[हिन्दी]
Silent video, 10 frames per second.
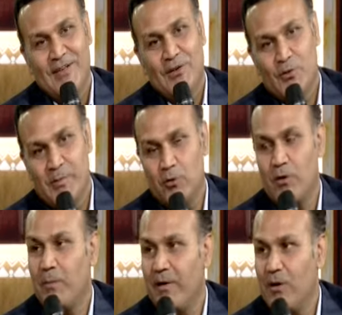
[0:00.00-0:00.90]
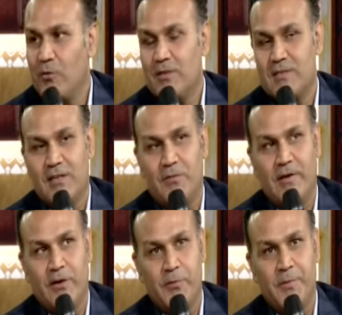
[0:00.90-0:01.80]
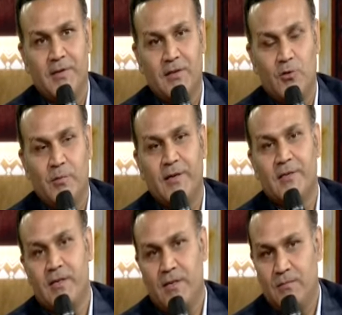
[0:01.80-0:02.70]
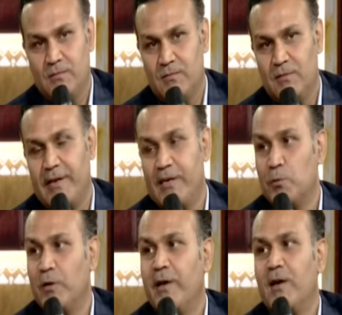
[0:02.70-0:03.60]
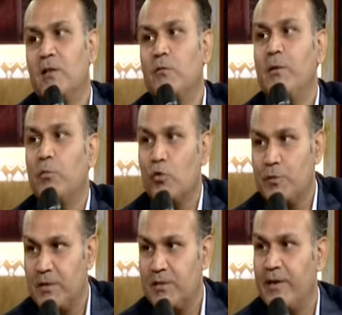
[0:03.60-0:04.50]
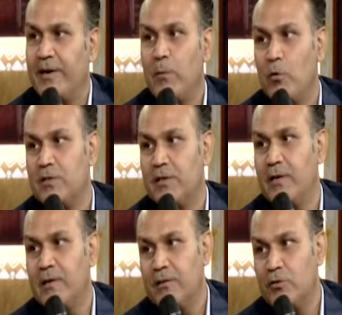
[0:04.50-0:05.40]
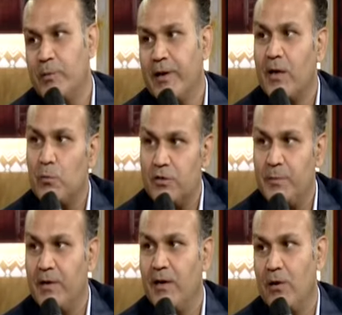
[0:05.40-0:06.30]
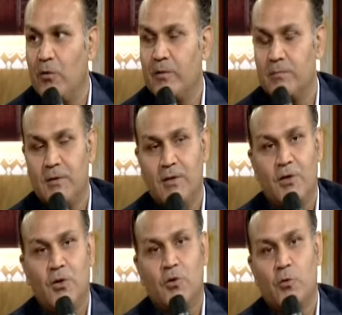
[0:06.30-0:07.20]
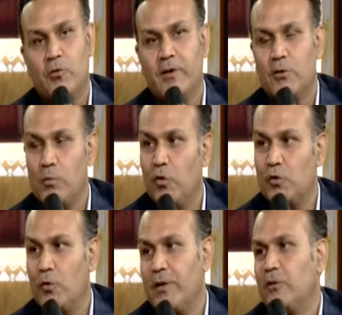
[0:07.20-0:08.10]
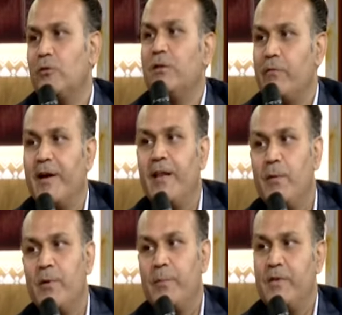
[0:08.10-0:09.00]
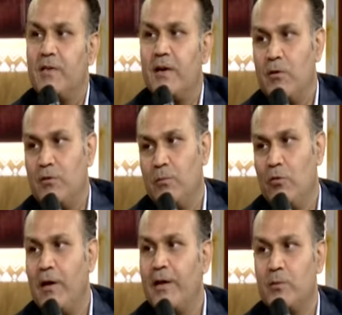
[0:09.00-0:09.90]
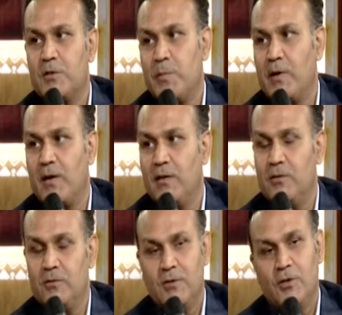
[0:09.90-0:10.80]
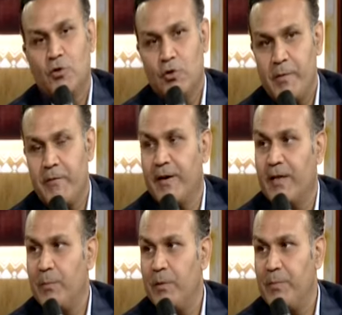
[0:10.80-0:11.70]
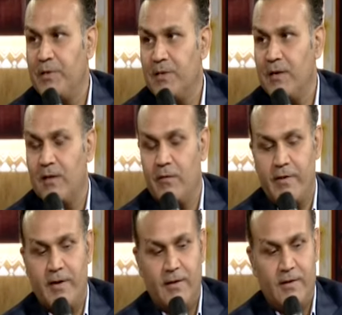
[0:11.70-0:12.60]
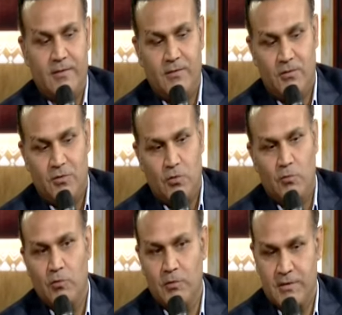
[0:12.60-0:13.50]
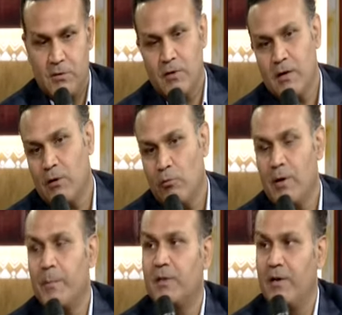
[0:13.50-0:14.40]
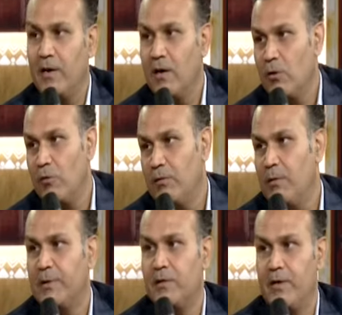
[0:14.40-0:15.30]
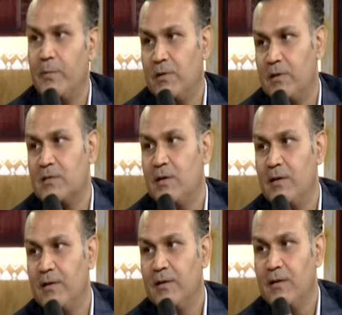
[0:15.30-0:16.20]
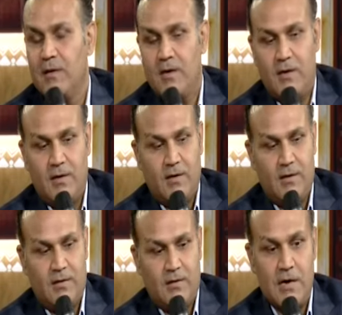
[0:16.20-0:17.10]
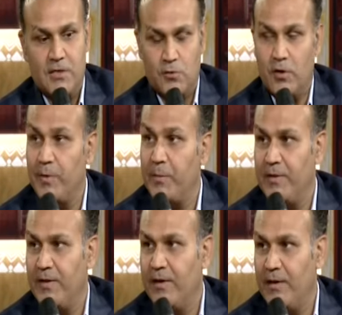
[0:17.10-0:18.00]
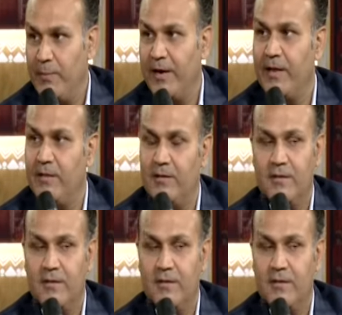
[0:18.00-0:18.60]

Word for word: तो मैं थोड़ा बड़ा हुआ सातवीं आठवीं में था तो मैं ऐसे ही टेनिस बॉल खेल रहा था वहाँ कुछ बच्चे क्रिकेट बॉल से खेल रहे थे तो मैंने कहा मुझे भी खिला लो तो उन्होंने कहा तू बहुत छोटा है तो सब विकेट कीपर पीछे खड़ा हो जब बॉल आए तो बस पकड़ा दियो तो मैं विकेट कीपर पीछे खड़ा था विकेट के तो वो नजागोटा ग्राउंड ना पथरीला ग्राउंड है वहाँ पत्थर ही पत्थर ज़्यादा है घास तो कभी हमने देखी नहीं मिट्टी थी